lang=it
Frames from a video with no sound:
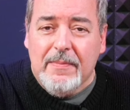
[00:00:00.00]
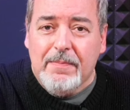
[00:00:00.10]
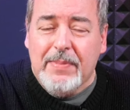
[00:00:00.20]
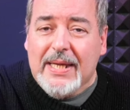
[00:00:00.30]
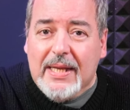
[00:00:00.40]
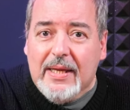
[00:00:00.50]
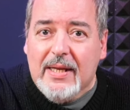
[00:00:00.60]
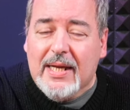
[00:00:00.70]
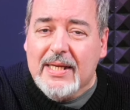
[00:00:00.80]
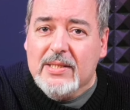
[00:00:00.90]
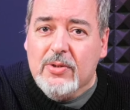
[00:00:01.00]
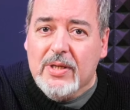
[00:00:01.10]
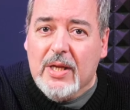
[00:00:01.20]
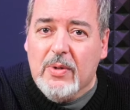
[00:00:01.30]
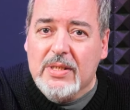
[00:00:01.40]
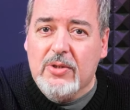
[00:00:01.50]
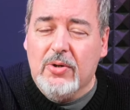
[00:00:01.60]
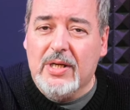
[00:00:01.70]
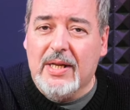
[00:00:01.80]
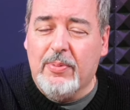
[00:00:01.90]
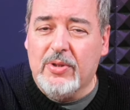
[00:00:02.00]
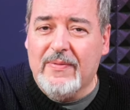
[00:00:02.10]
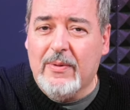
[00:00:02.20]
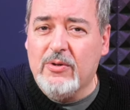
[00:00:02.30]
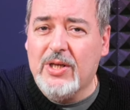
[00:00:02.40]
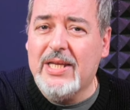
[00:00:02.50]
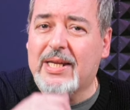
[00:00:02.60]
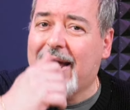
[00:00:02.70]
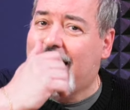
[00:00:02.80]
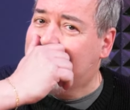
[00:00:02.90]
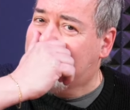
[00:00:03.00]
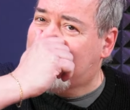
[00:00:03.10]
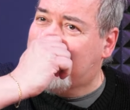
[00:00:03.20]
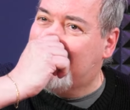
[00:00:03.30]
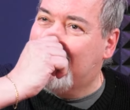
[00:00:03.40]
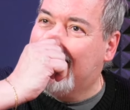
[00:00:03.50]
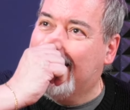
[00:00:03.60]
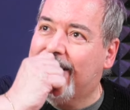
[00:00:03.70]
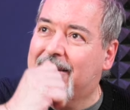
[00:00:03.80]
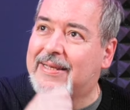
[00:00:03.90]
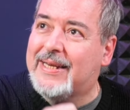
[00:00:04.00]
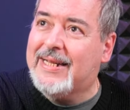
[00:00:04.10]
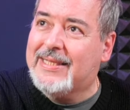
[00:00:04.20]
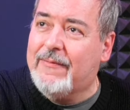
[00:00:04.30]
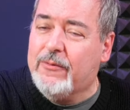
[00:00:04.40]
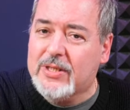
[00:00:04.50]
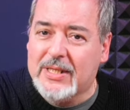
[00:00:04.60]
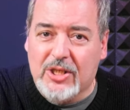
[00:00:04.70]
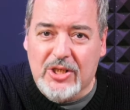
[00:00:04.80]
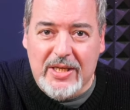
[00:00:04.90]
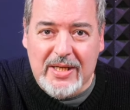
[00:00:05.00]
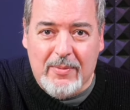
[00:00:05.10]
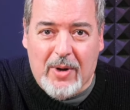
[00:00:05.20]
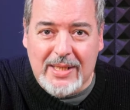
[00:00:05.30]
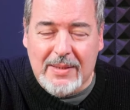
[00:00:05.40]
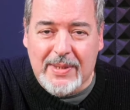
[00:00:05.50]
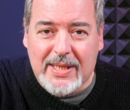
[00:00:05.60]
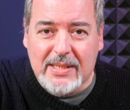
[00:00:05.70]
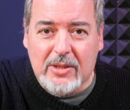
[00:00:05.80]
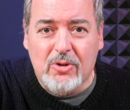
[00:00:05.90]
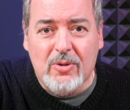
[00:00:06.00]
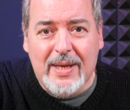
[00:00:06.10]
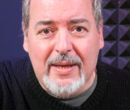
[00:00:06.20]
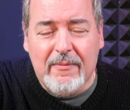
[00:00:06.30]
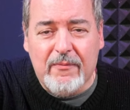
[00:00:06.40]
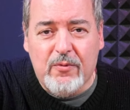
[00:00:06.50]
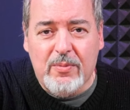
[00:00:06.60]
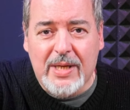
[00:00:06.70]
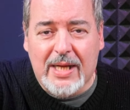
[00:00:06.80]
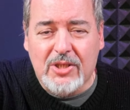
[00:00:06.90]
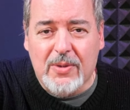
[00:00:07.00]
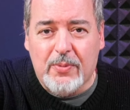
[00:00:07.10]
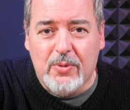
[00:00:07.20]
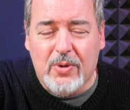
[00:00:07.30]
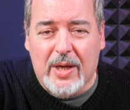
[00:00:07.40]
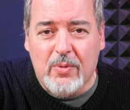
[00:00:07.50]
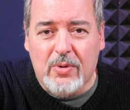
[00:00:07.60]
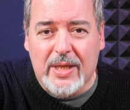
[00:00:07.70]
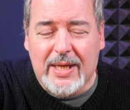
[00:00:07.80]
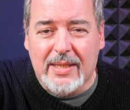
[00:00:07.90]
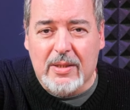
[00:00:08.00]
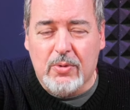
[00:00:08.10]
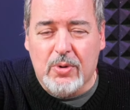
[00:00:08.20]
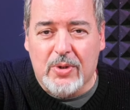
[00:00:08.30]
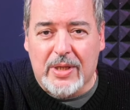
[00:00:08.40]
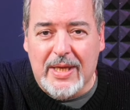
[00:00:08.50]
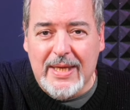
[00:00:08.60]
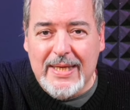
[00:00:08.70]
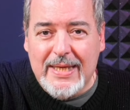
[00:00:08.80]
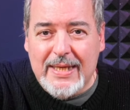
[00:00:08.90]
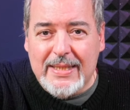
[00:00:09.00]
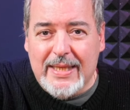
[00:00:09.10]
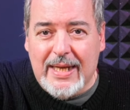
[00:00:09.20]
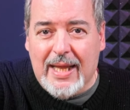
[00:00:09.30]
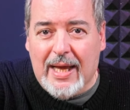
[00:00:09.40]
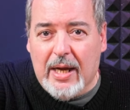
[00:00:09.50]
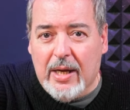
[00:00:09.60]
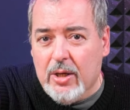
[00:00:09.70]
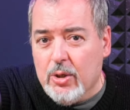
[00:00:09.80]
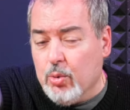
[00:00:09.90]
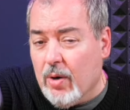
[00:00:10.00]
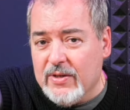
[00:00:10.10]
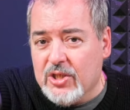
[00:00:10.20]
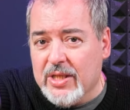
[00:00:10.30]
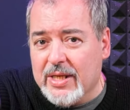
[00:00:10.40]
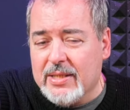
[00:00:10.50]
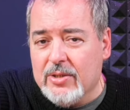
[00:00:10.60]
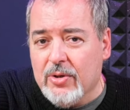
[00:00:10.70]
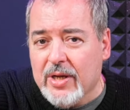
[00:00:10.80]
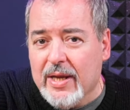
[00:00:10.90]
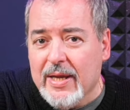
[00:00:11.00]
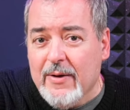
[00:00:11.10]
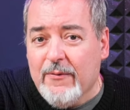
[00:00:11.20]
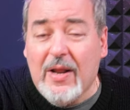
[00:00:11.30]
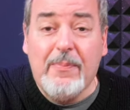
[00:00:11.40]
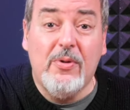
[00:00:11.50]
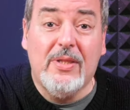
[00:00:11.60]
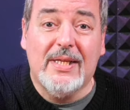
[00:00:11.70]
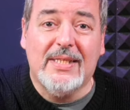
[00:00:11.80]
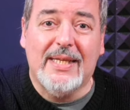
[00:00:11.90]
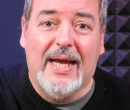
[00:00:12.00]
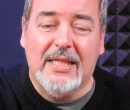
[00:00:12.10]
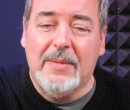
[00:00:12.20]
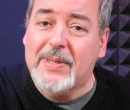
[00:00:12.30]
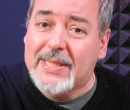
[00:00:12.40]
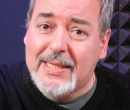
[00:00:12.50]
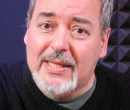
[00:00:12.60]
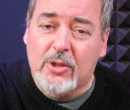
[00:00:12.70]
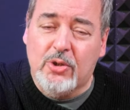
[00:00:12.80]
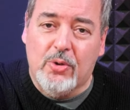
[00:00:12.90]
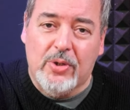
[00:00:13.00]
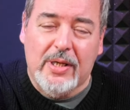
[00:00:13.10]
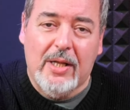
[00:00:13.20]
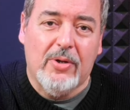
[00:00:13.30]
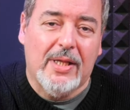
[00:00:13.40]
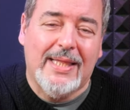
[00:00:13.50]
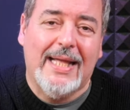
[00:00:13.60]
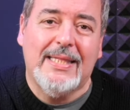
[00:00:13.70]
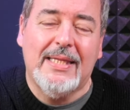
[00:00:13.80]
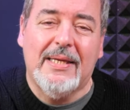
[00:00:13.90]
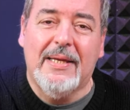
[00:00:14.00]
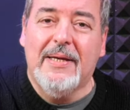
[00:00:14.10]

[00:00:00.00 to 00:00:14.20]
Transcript: Bene, la canzone in questione ne potevamo scegliere altre e in realtà forse ne sceglieremo altre perché secondo me Fulminacci appunto è uno dei cantautori della nuova generazione fra i più interessanti per tante ragioni. Allora, tanti